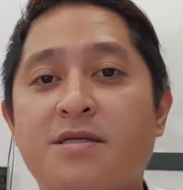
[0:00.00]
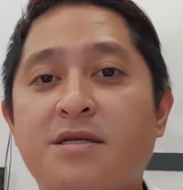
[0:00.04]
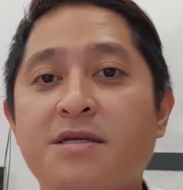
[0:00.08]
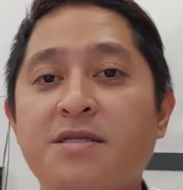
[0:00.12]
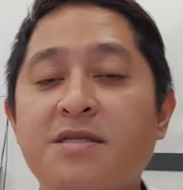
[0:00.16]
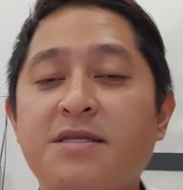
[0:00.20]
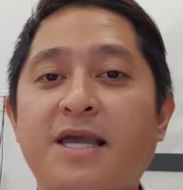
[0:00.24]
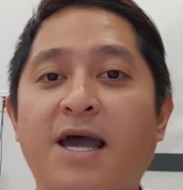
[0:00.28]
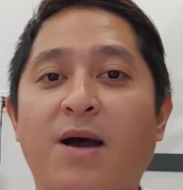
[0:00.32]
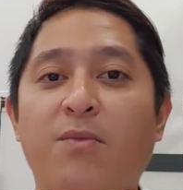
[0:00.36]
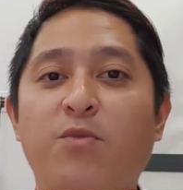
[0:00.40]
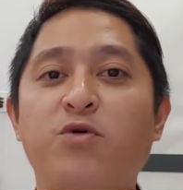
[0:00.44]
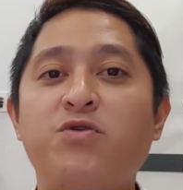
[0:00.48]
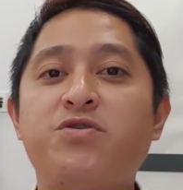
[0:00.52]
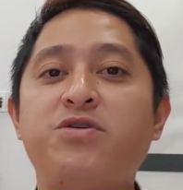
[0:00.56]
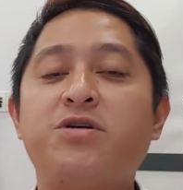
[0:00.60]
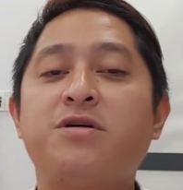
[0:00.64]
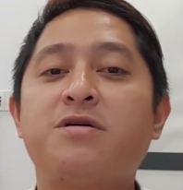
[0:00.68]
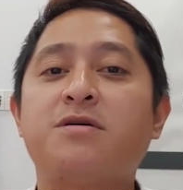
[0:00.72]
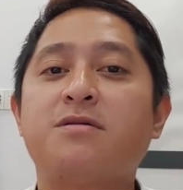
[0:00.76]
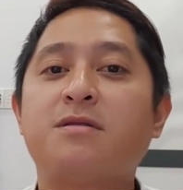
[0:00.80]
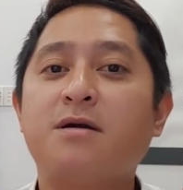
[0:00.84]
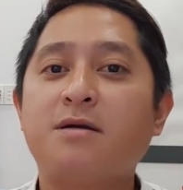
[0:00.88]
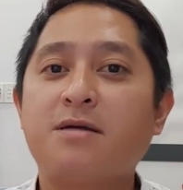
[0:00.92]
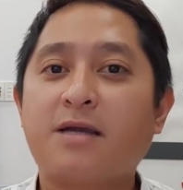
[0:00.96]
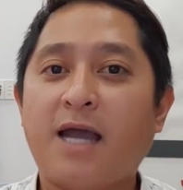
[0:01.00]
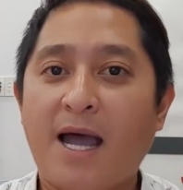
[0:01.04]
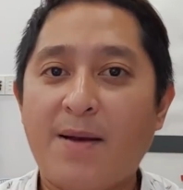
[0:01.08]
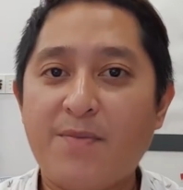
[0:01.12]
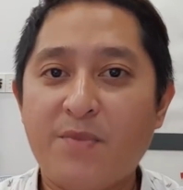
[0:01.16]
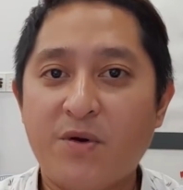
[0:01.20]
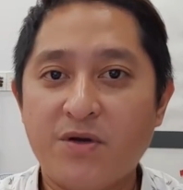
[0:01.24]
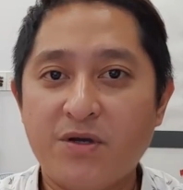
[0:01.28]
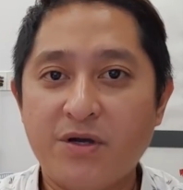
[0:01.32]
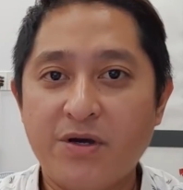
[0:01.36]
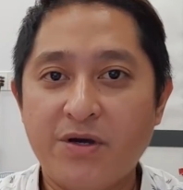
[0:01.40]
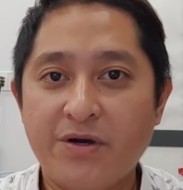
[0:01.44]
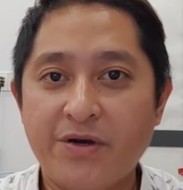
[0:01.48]
Xin chào buổi trưa tất cả
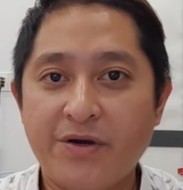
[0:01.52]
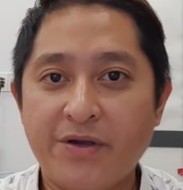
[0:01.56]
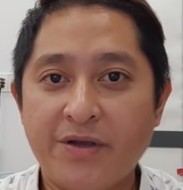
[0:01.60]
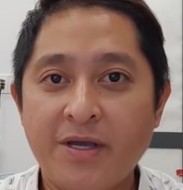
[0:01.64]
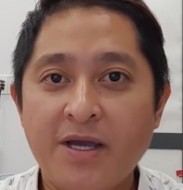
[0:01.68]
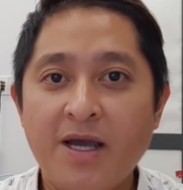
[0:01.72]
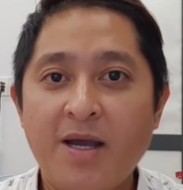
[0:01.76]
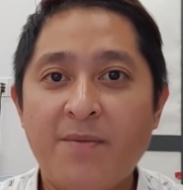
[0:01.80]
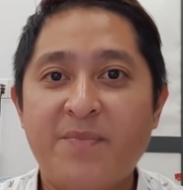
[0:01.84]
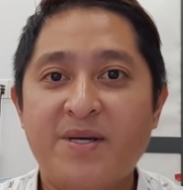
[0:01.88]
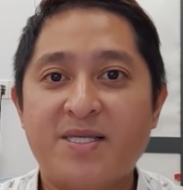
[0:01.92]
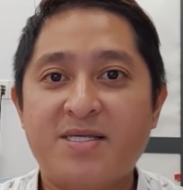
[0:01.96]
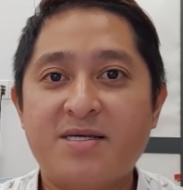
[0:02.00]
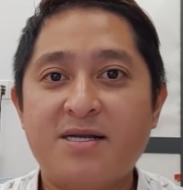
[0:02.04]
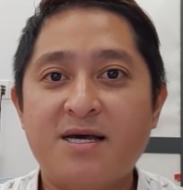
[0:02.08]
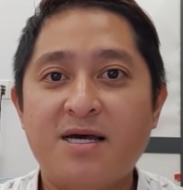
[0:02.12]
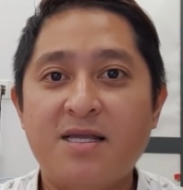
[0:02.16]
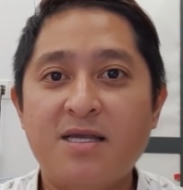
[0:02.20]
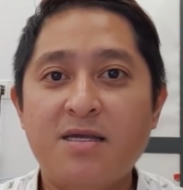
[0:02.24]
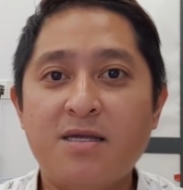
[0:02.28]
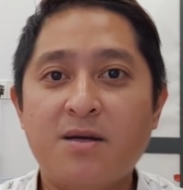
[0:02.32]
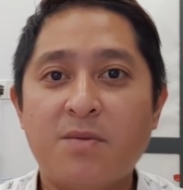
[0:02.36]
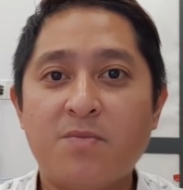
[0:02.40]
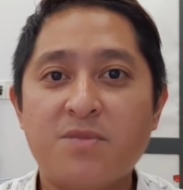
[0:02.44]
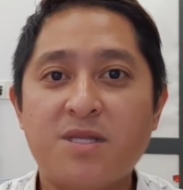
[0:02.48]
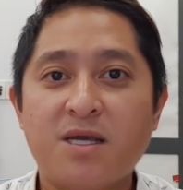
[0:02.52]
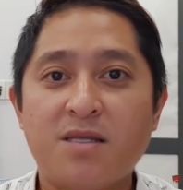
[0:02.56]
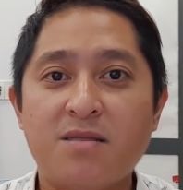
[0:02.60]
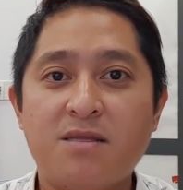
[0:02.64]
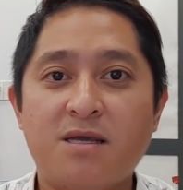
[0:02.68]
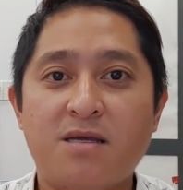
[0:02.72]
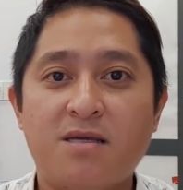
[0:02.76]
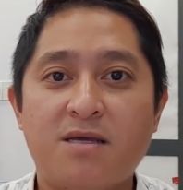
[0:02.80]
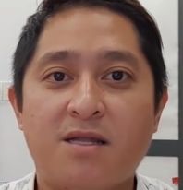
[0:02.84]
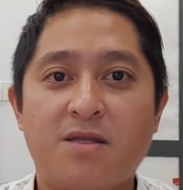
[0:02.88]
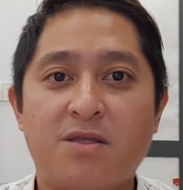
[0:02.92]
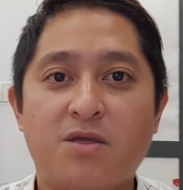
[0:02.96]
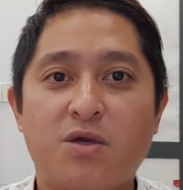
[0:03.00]
mọi người Mình sẽ đến những thông tin
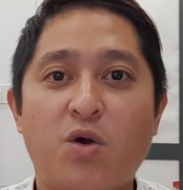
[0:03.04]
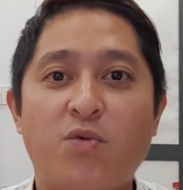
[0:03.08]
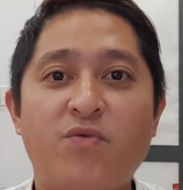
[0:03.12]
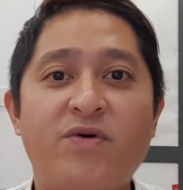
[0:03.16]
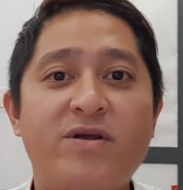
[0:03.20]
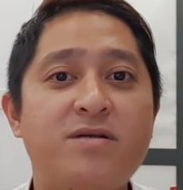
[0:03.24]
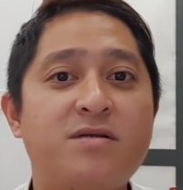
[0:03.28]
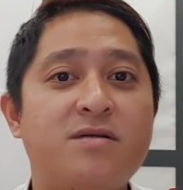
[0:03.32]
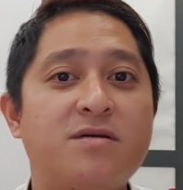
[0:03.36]
tình hình Covid